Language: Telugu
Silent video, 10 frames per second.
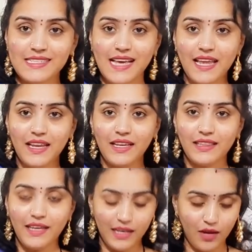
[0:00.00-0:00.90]
శారీ
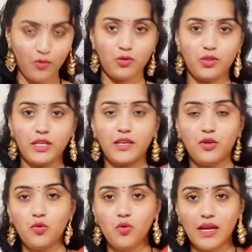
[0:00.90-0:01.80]
అంతా ఇలా ఉంటుంది
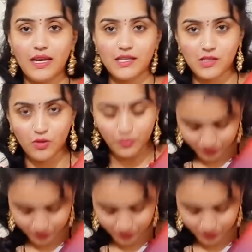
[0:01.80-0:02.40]
టూ కలర్స్లో